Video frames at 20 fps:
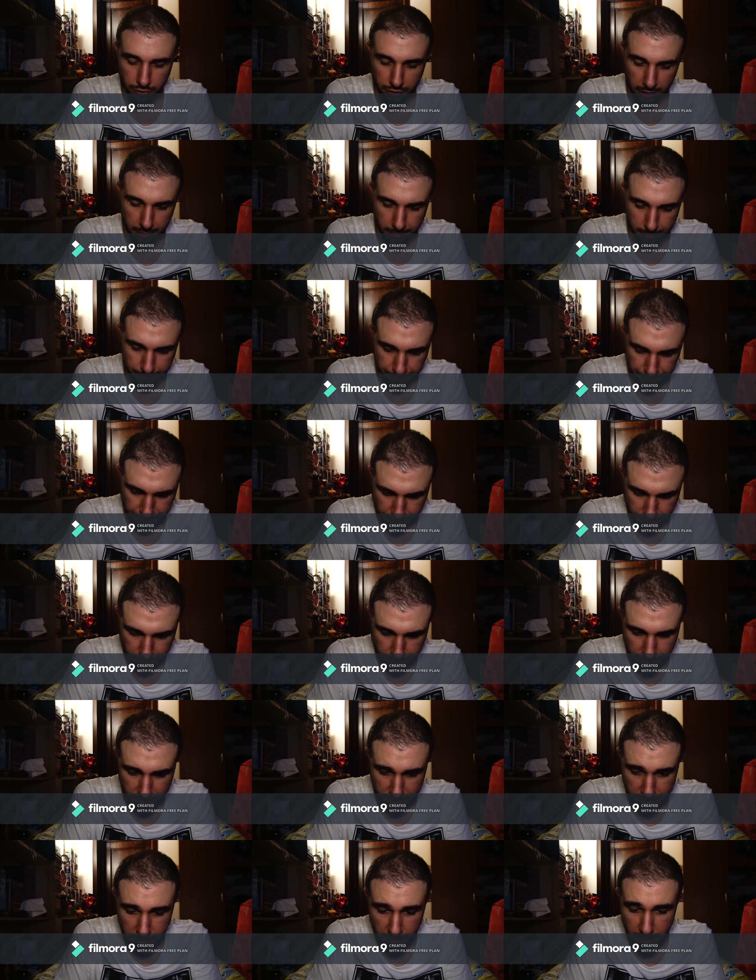film.
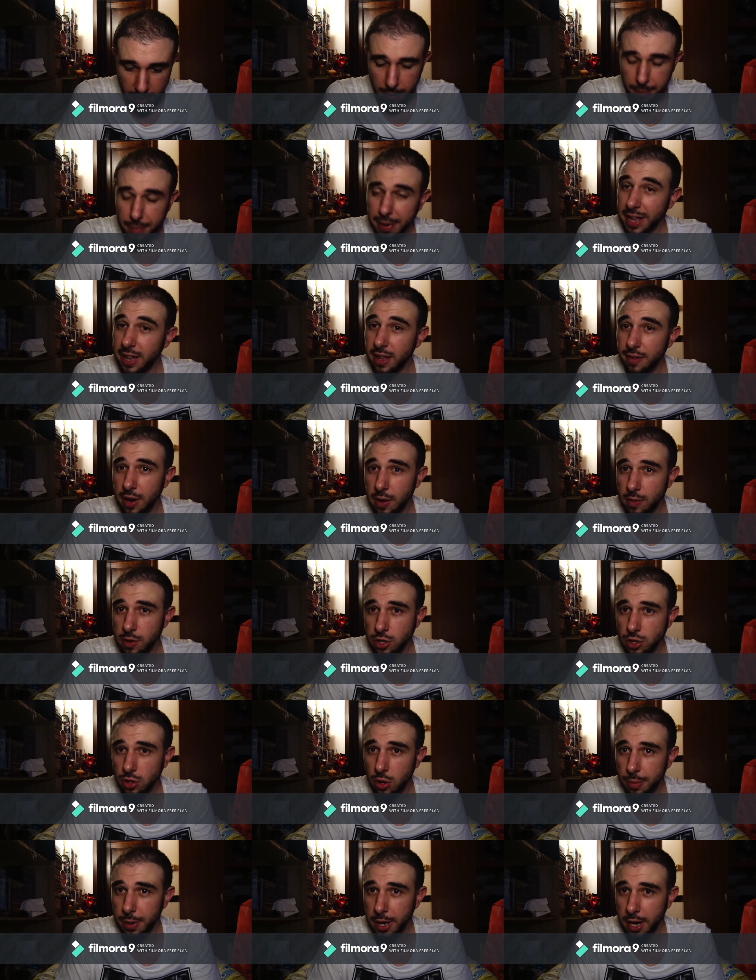Prende, veniamo a
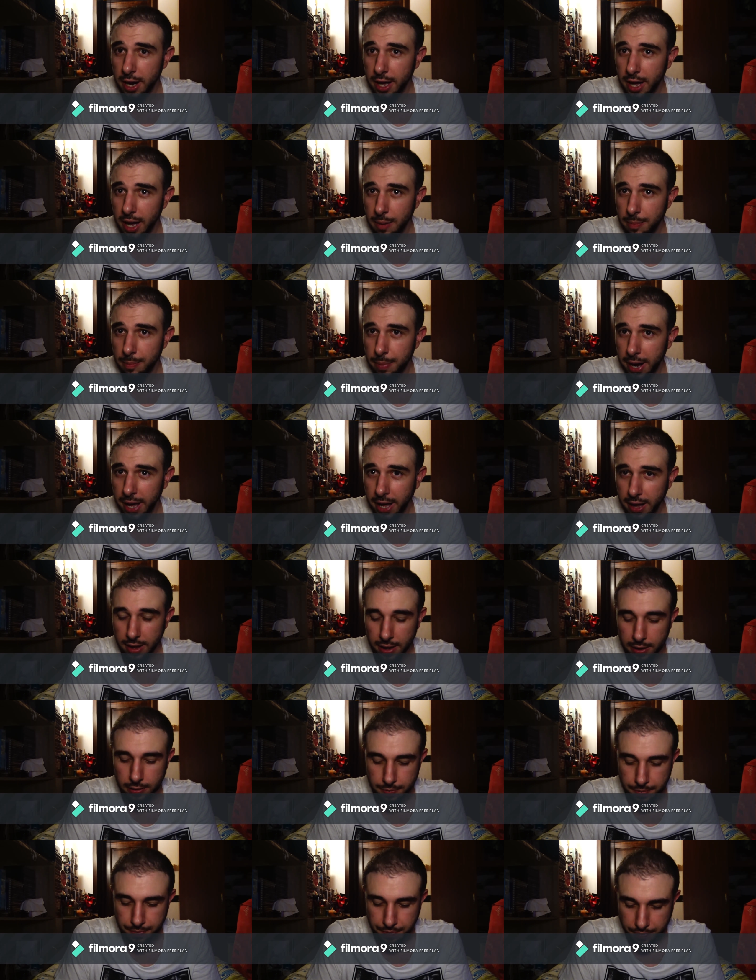scoprire che il
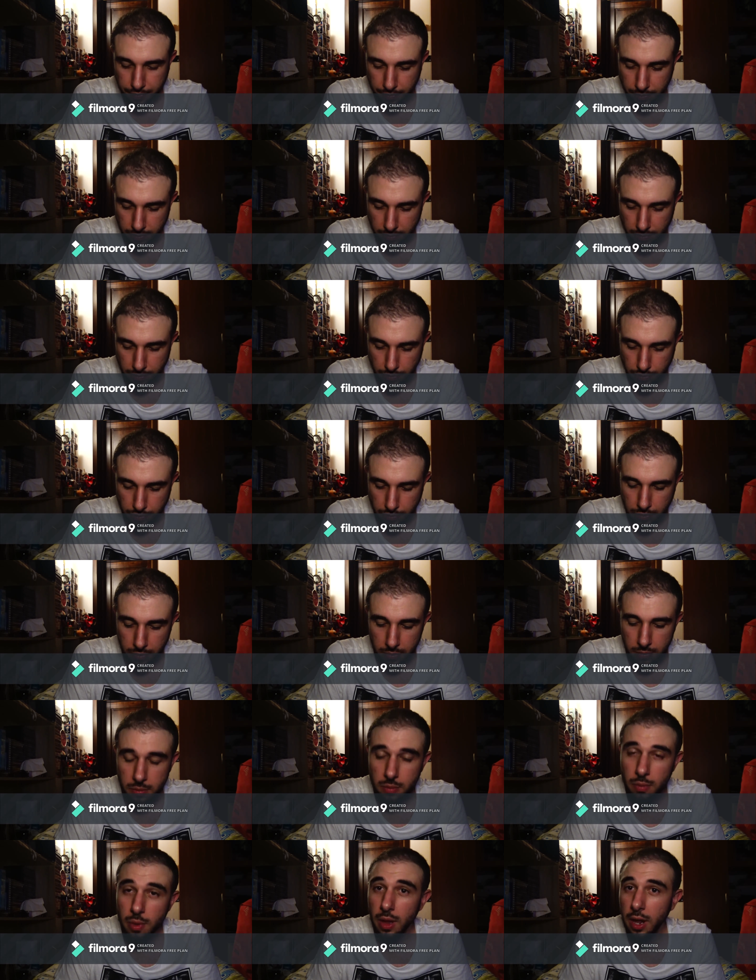prete
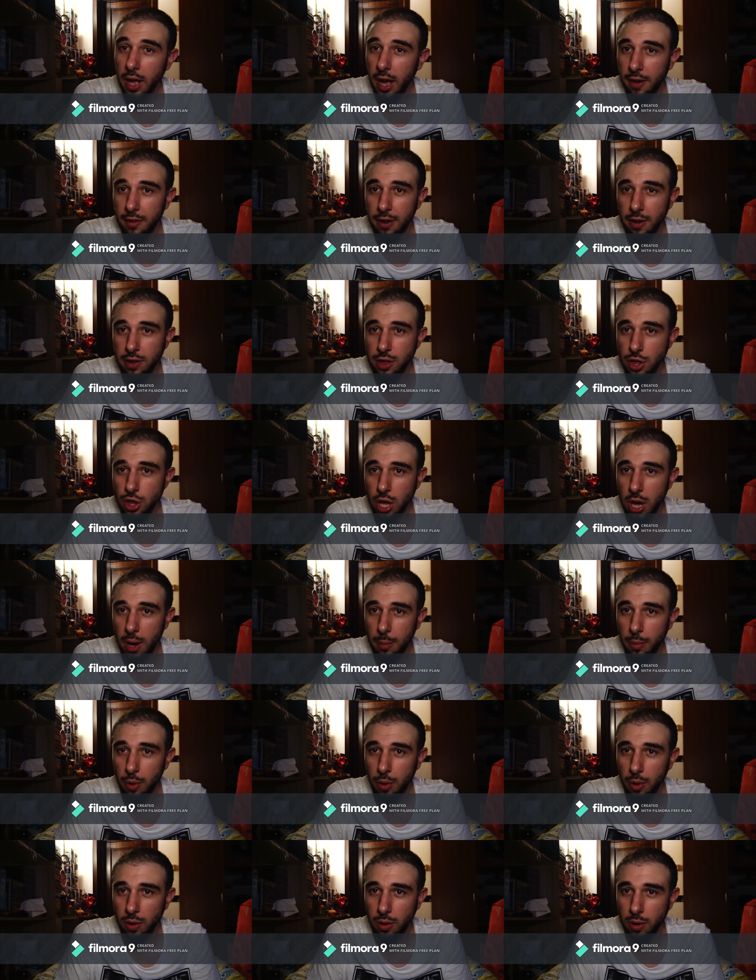aveva,
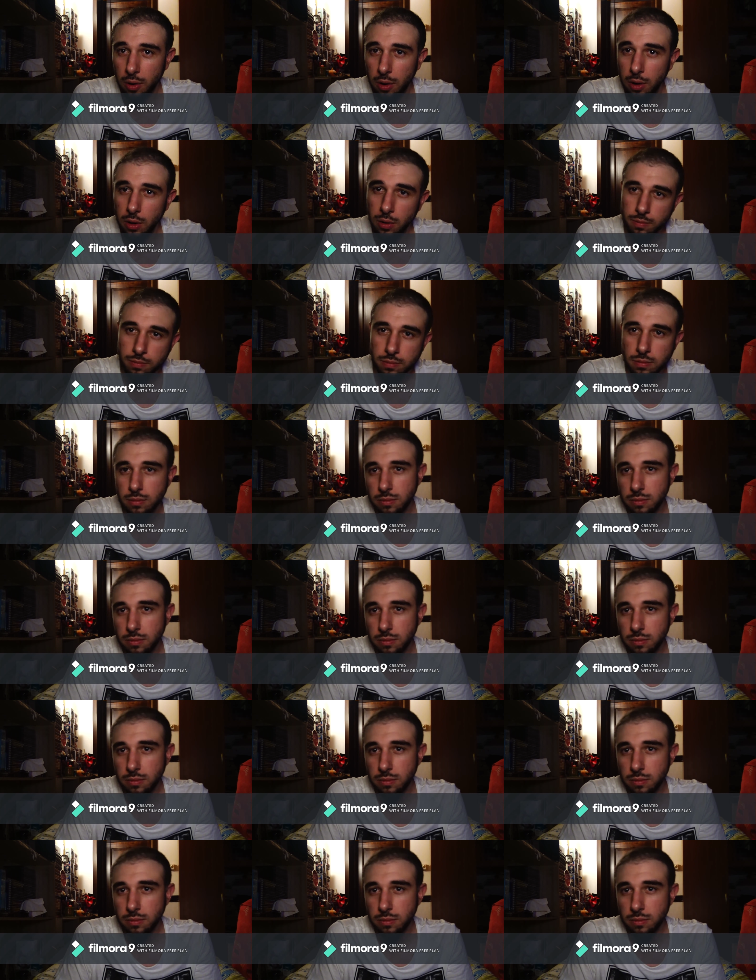diciamo,